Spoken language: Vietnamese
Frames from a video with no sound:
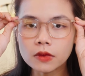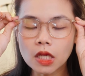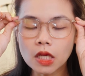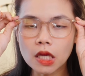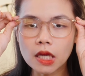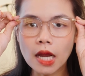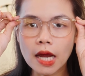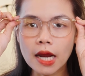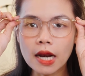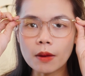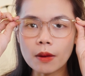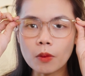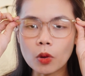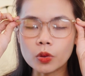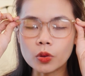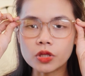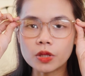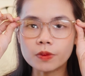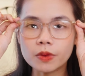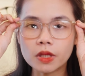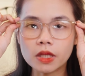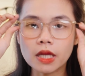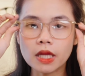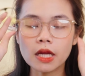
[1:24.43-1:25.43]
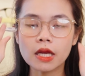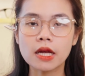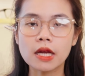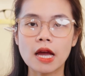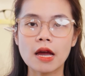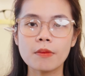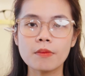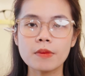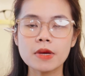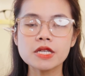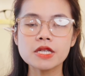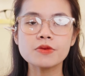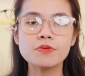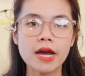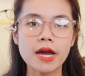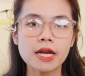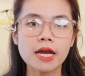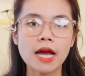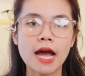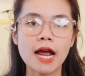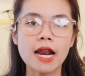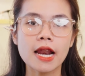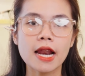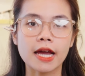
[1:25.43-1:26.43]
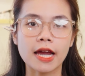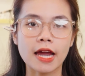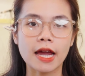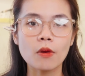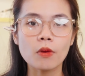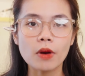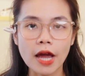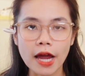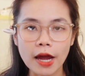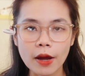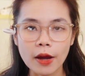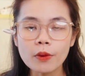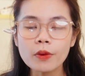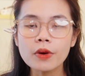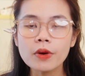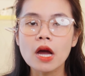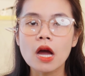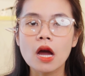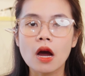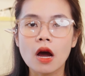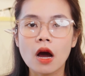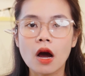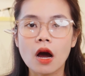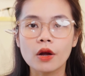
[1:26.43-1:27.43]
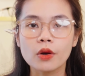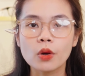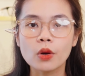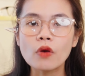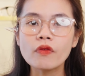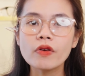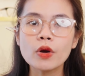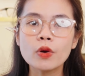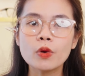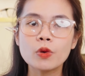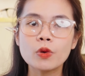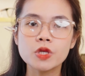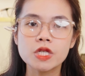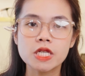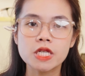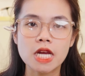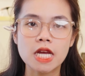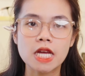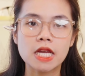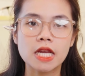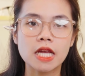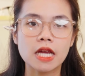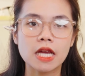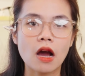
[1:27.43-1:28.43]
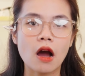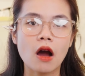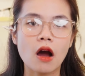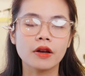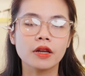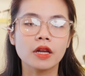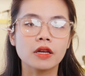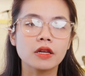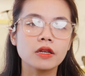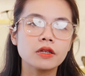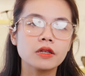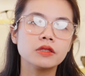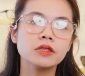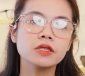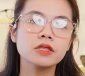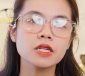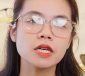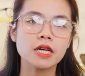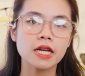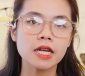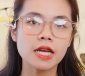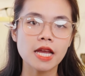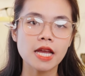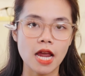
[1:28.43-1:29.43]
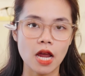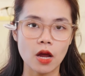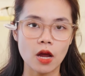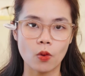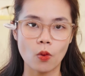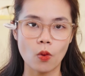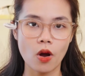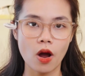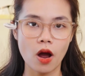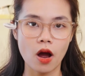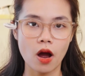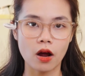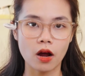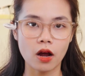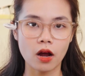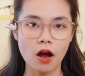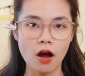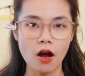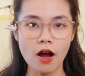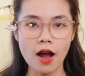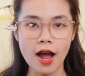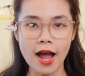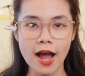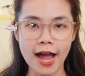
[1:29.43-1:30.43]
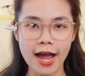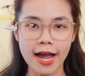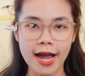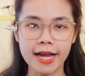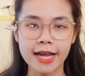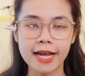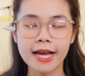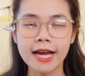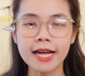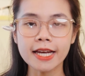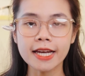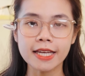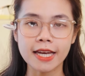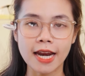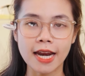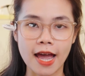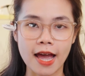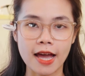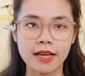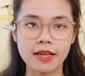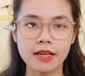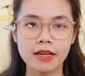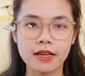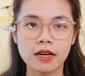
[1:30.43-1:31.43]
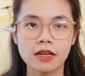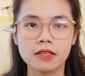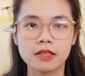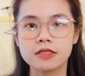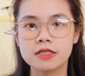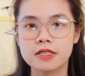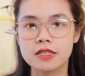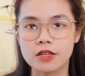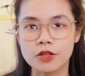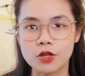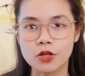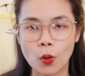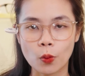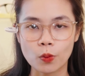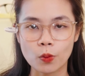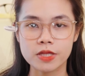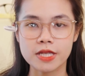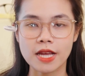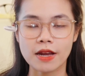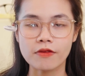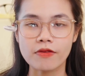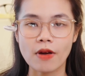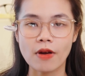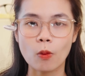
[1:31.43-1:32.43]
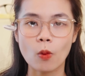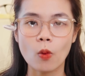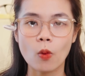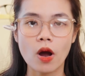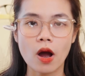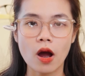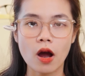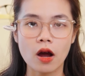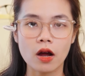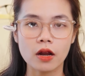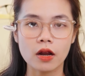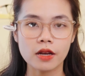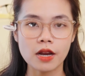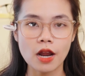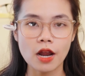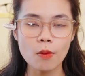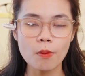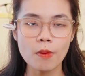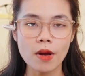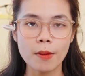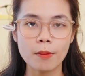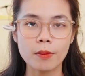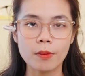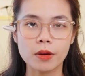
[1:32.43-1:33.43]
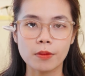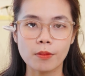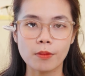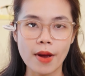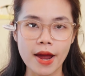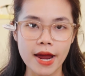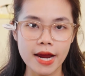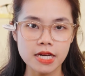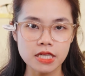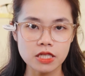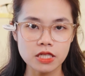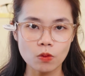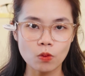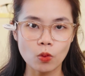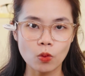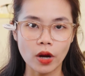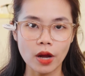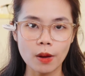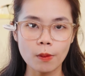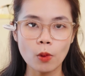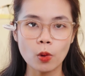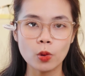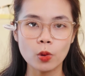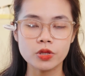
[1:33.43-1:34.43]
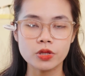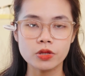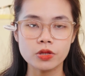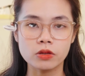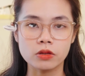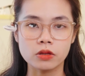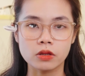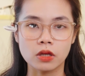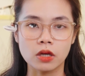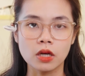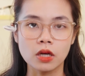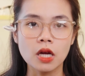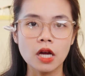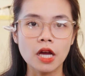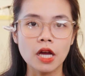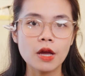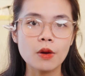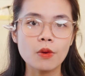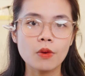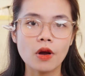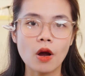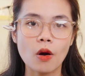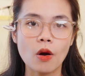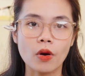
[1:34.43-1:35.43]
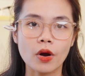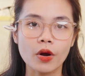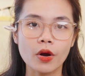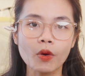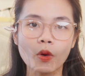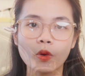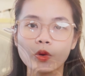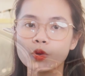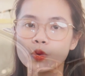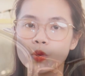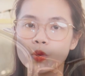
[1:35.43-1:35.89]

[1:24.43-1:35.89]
thì đây là một trong những thiết kế mismatch khá là khéo léo à, đối với Gucci thì họ định hướng cho khách hàng của họ có hai cách để uh, sử dụng sản phẩm của họ nếu mà mình mang trong một cái môi trường yêu cầu cái độ